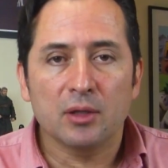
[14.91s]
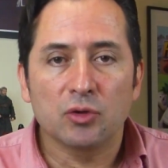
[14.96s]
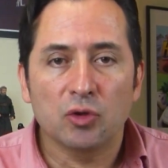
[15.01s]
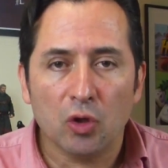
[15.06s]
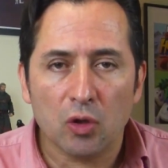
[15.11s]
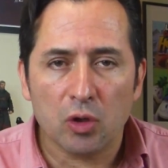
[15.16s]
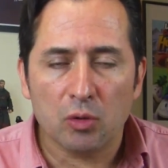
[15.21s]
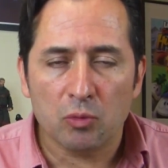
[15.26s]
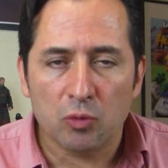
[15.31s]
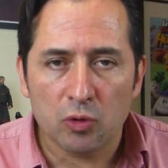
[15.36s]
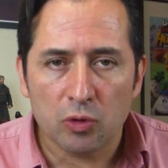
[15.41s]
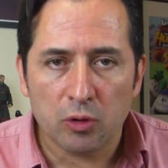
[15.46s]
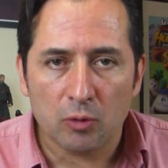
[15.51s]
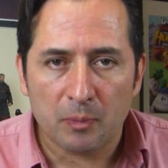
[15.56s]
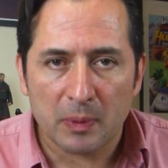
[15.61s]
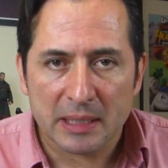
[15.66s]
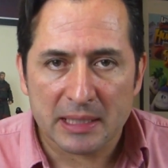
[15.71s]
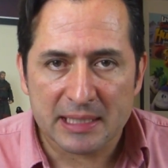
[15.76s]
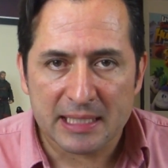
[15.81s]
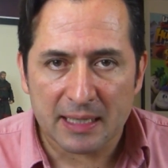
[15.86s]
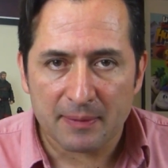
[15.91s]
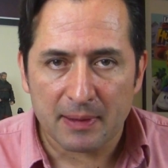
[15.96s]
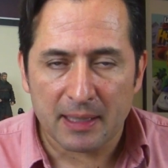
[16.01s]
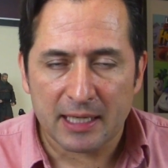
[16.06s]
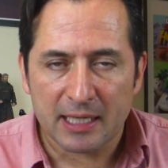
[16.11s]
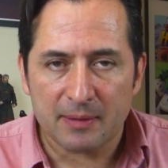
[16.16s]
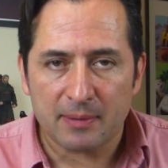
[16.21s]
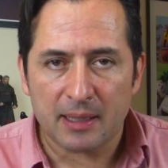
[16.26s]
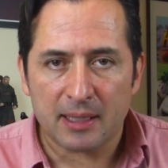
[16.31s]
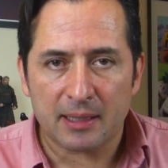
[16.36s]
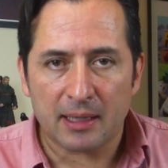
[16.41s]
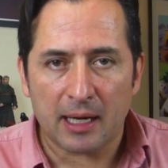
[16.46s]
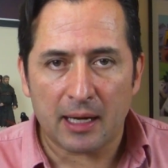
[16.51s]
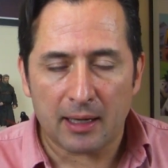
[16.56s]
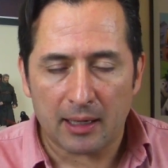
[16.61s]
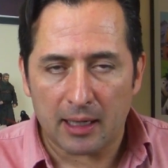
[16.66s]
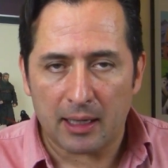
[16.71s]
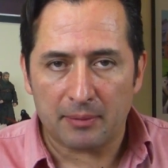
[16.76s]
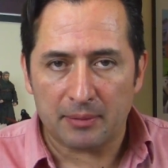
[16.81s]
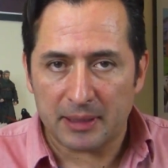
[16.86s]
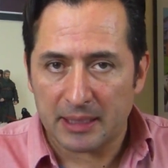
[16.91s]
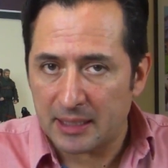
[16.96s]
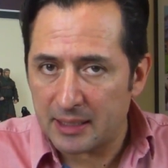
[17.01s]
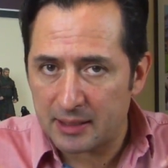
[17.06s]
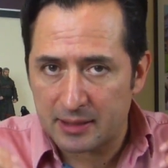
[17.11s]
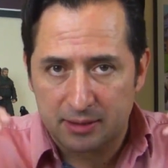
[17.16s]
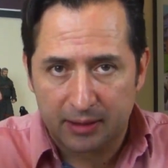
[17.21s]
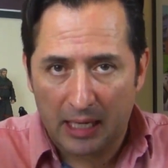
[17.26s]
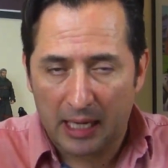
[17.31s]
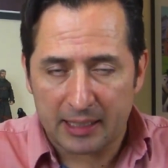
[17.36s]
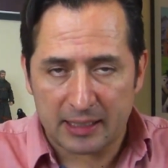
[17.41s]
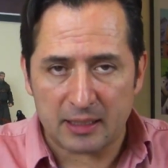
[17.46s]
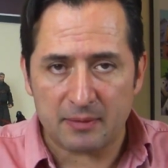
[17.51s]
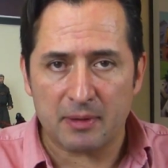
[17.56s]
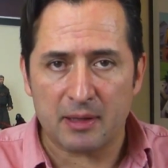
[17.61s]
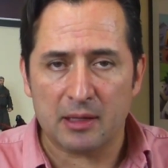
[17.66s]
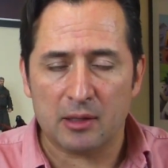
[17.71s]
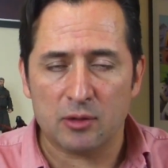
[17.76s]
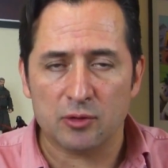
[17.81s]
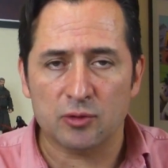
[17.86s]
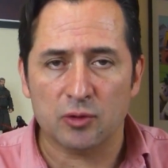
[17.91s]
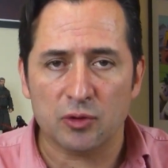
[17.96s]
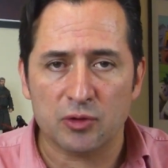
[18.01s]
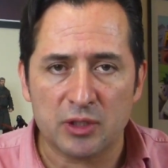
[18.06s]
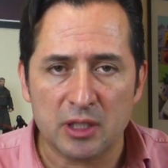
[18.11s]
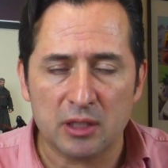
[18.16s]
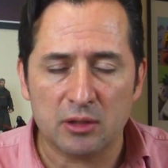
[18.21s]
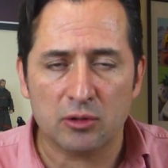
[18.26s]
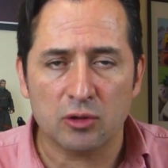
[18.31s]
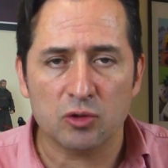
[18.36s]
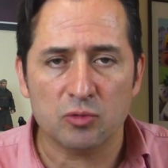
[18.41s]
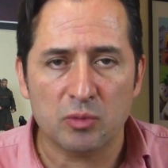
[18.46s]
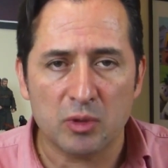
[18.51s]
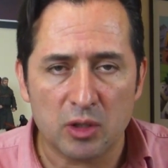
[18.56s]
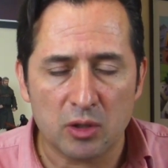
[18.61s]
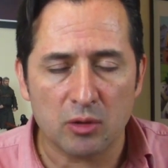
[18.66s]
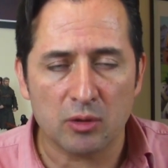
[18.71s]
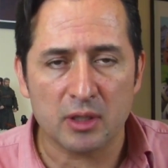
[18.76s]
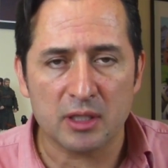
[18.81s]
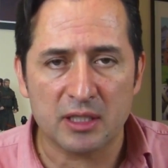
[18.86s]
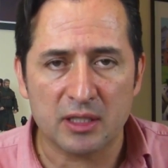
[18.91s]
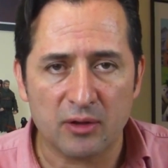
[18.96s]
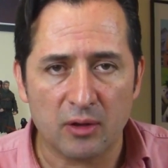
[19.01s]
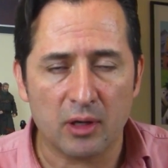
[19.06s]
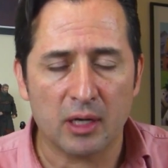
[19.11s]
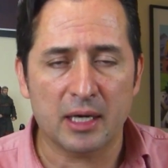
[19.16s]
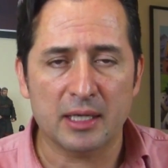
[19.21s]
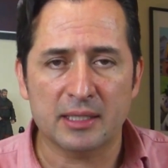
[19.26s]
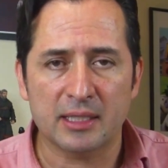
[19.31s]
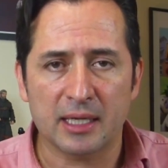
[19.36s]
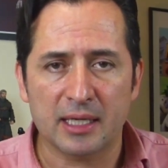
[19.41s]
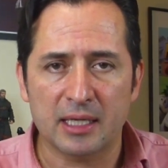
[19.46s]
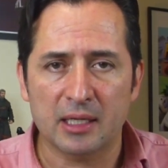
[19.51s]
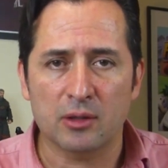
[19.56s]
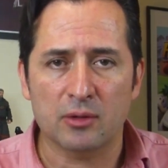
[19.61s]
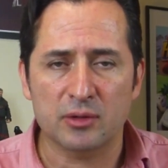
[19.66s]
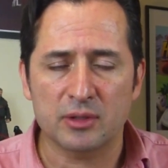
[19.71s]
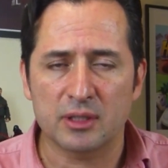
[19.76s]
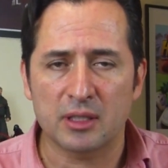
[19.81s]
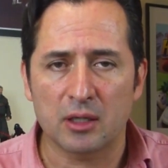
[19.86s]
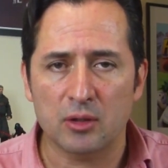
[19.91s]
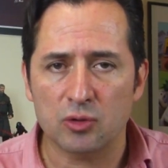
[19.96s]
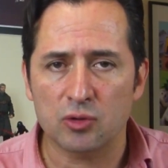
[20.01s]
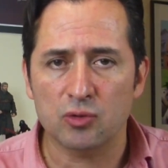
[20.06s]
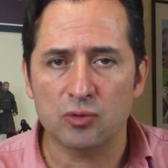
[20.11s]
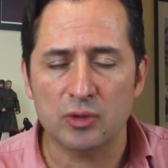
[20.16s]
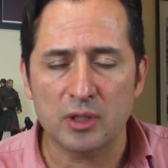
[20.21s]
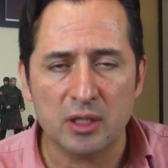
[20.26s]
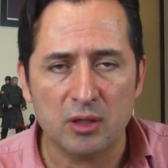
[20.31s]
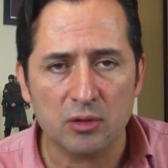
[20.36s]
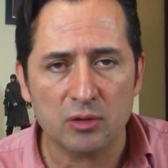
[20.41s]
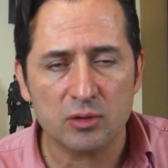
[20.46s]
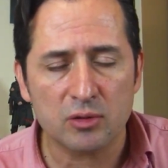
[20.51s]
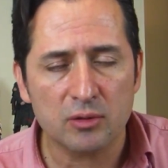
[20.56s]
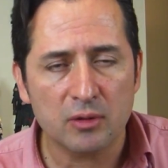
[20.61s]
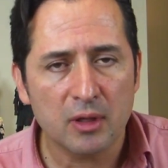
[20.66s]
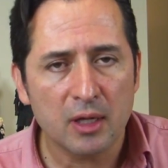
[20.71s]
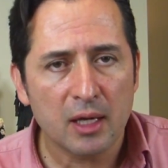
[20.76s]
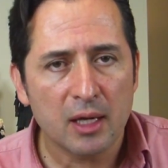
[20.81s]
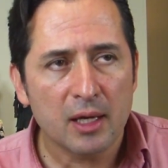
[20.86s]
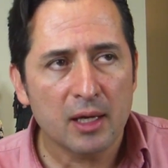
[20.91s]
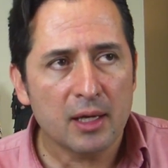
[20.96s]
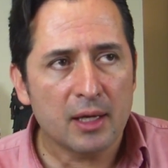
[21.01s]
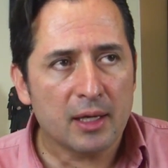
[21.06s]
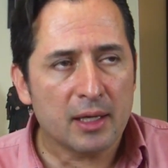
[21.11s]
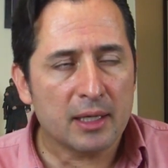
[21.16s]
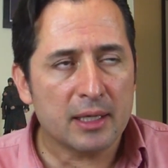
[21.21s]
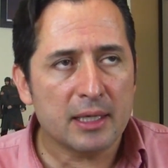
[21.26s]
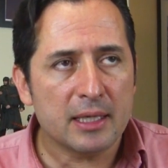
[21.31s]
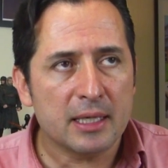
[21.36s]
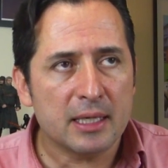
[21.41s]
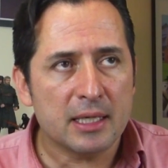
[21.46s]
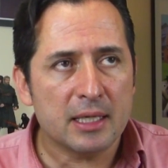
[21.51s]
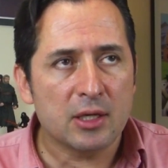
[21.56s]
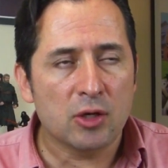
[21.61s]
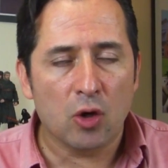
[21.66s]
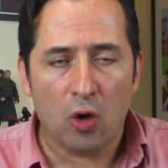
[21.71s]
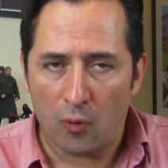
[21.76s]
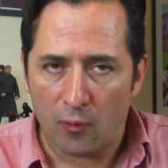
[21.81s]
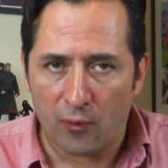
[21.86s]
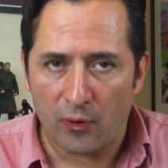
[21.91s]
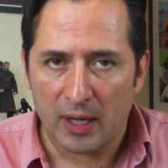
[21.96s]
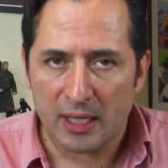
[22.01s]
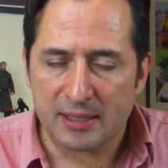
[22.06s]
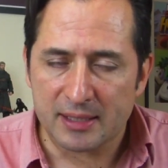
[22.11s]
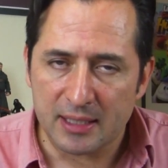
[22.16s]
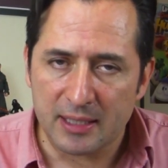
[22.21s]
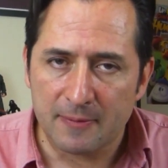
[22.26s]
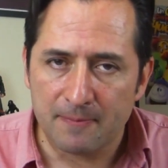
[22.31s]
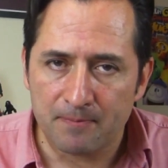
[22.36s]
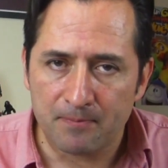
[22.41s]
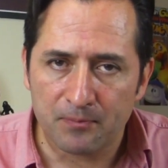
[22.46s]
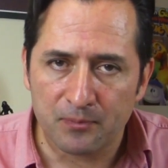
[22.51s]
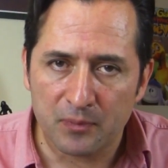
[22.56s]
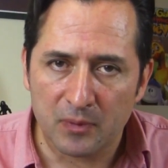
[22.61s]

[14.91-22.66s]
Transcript: Todo el mundo pensaba que iba a abrir arriba de los 200 millones de dólares aquí en los Estados Unidos y no fue así.